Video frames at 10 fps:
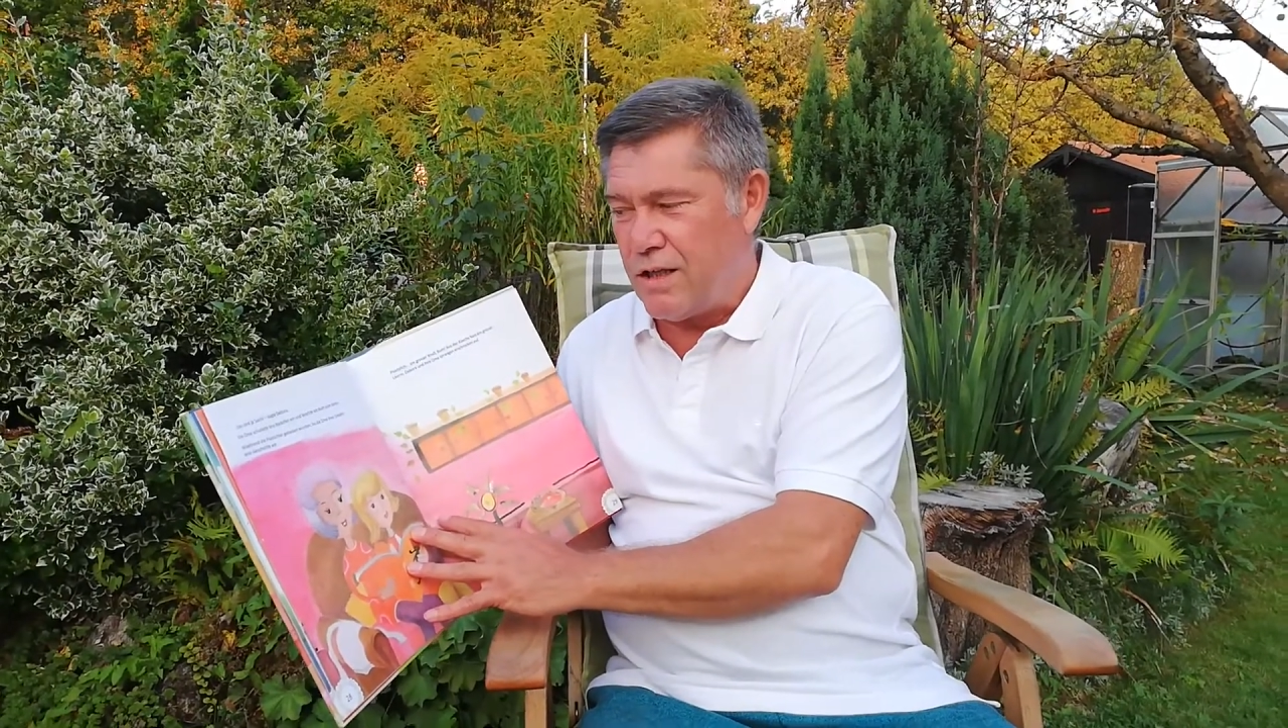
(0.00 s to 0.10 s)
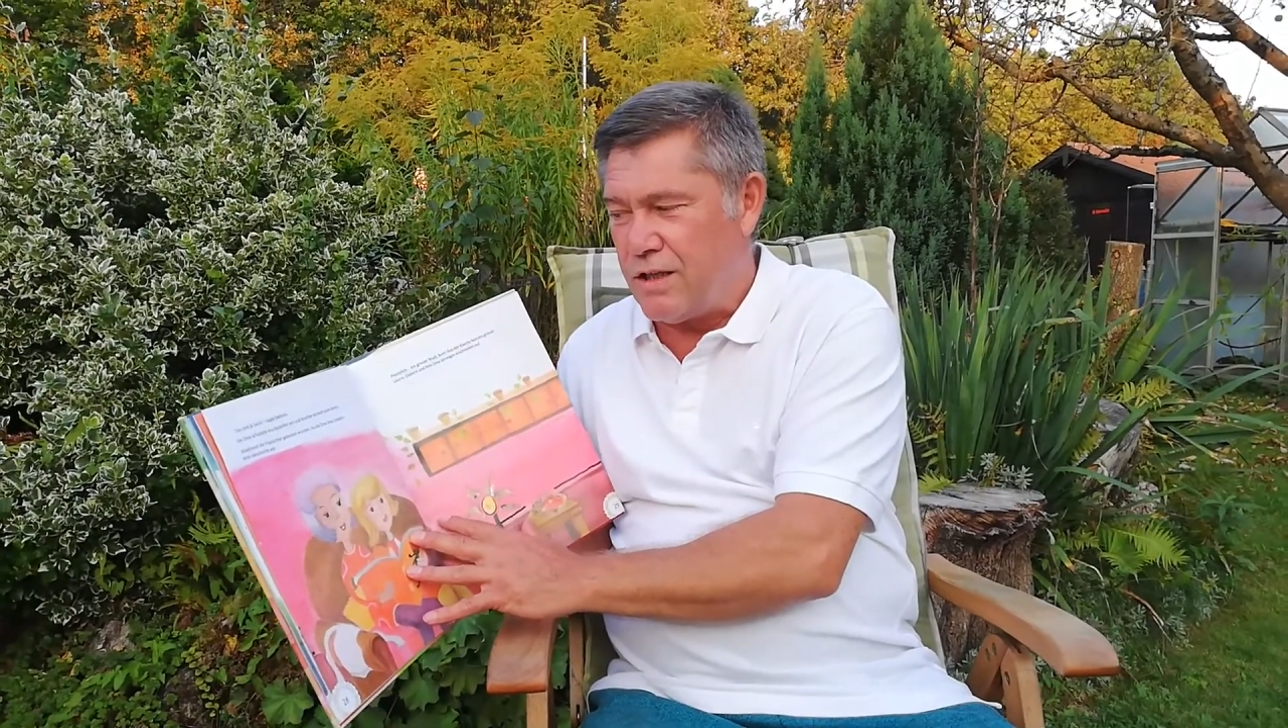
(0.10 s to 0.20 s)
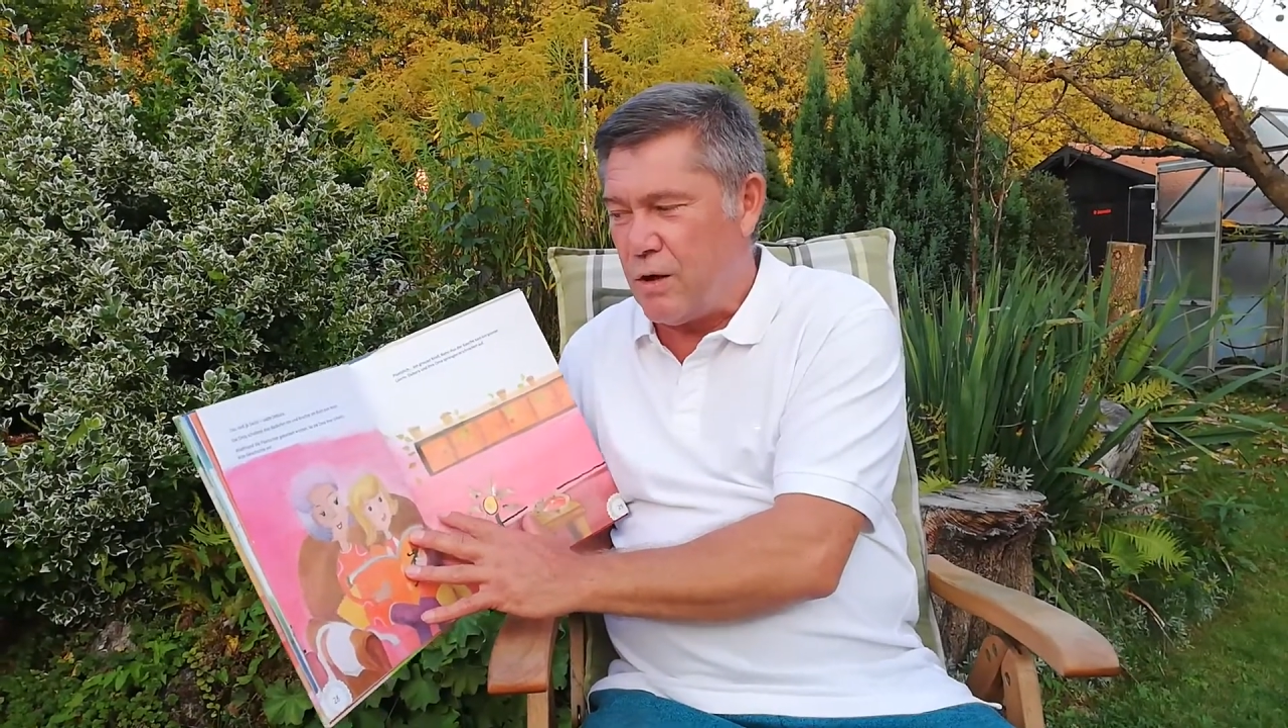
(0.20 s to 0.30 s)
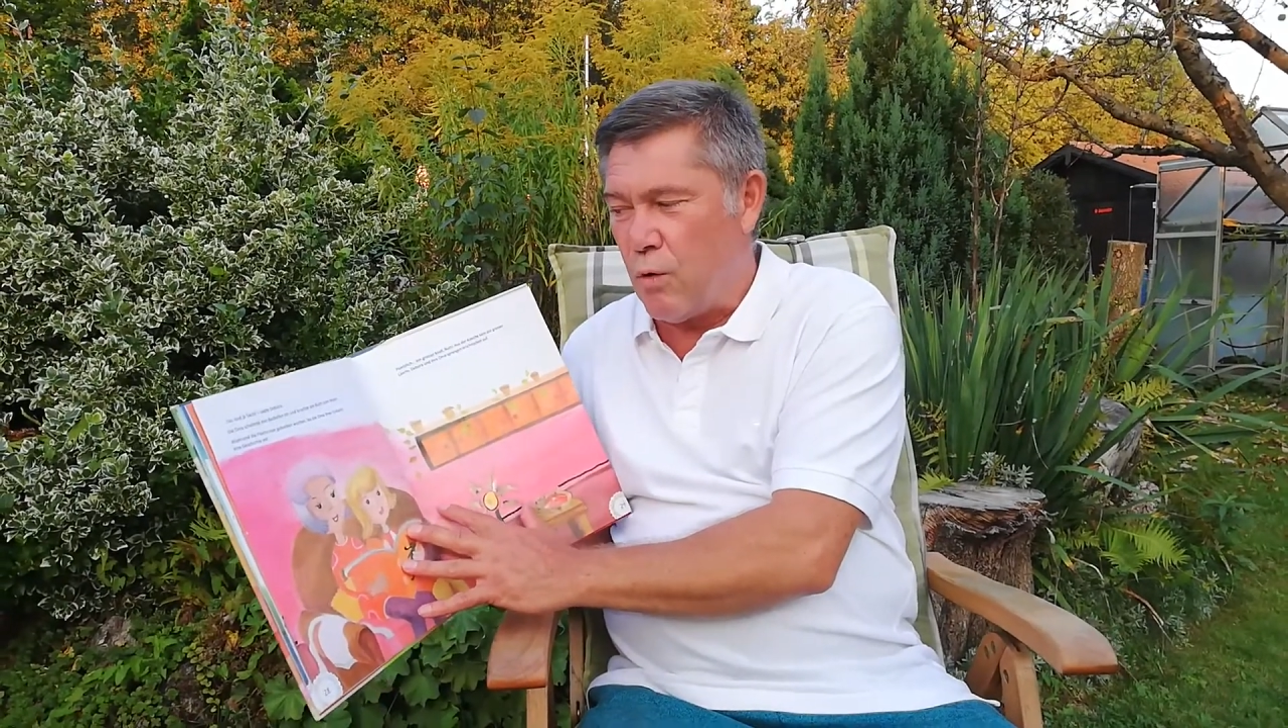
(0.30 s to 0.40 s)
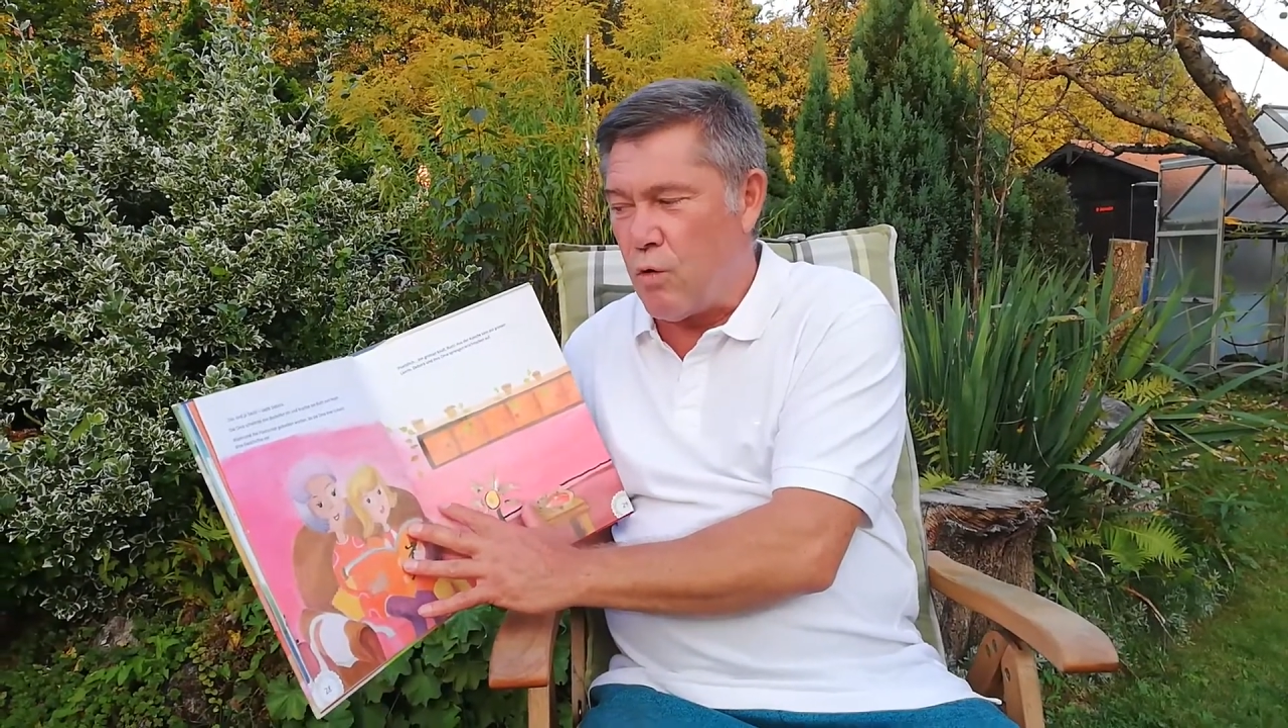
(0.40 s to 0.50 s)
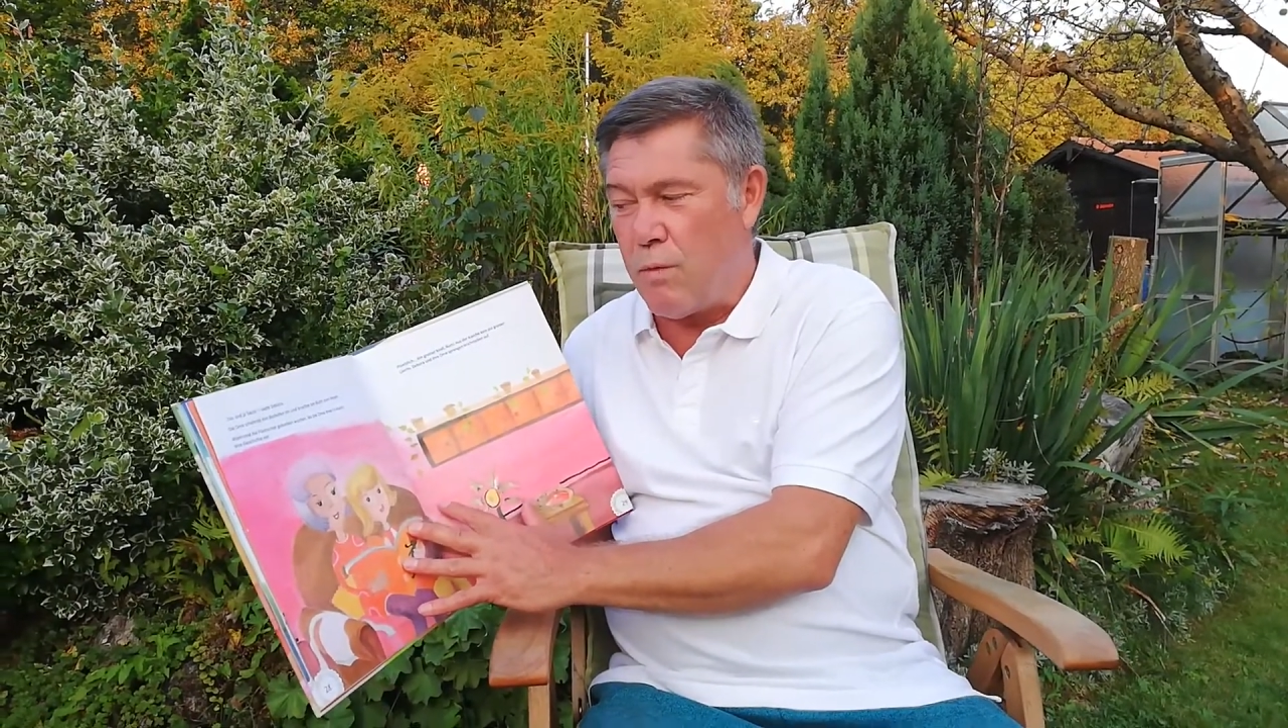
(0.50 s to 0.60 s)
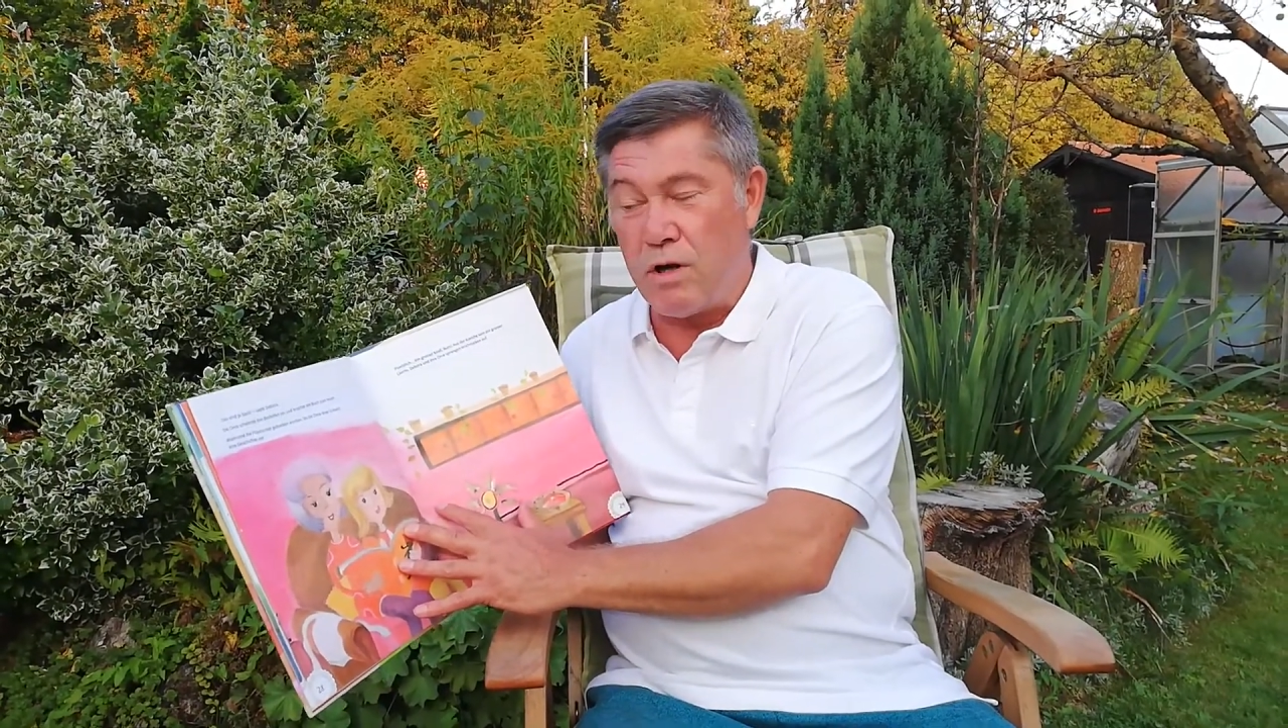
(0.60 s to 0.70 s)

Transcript: Die Oma